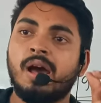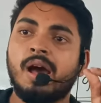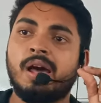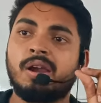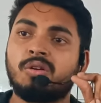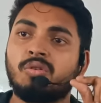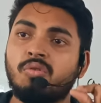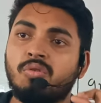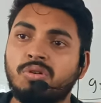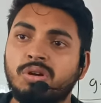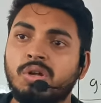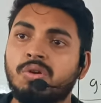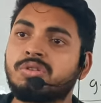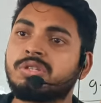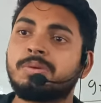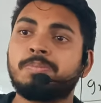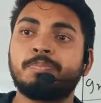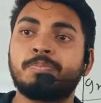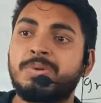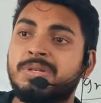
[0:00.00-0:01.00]
আর কোনটা
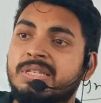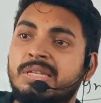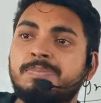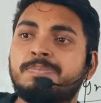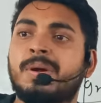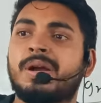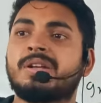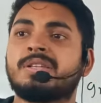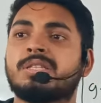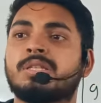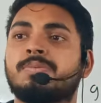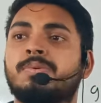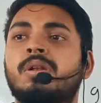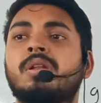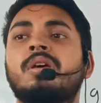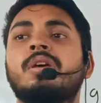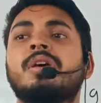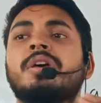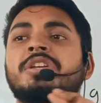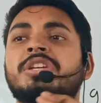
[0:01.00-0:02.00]
হচ্ছে প্রেজেন্ট পার্টিসিপল
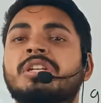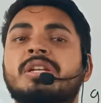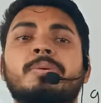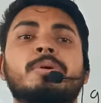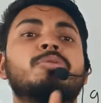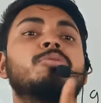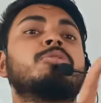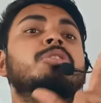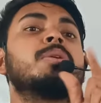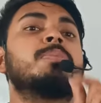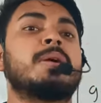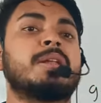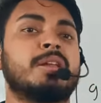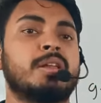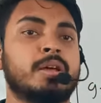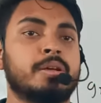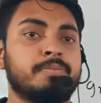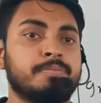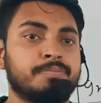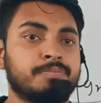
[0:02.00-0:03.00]
সেটা আমরা ধরতে পারি না